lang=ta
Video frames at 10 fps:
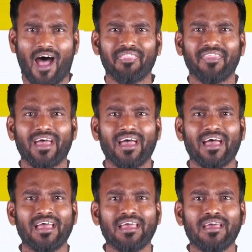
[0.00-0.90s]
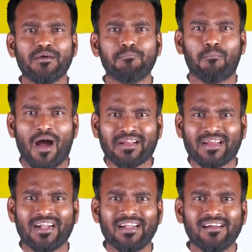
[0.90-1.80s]
அந்த
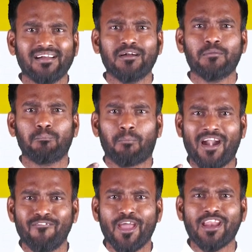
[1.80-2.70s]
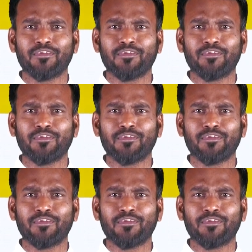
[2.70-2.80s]
மக்கள் பல்வேறு